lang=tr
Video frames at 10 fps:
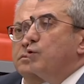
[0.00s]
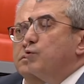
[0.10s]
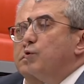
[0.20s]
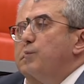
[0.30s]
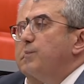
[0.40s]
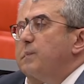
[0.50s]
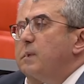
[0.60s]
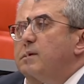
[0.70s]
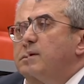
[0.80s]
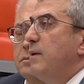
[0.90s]
konuldu.
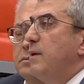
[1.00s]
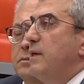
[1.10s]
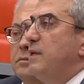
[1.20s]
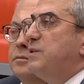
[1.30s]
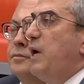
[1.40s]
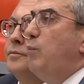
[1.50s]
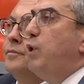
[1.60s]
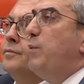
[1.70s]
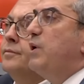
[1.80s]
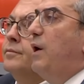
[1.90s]

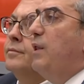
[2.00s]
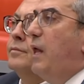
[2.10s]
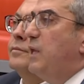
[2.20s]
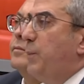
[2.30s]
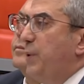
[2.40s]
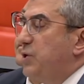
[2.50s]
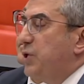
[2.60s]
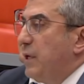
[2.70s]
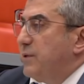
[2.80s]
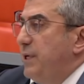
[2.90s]
İstanbul'a bir kanal
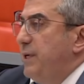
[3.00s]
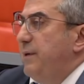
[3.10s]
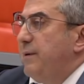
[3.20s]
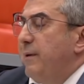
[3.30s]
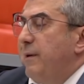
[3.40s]
yapılacaktı.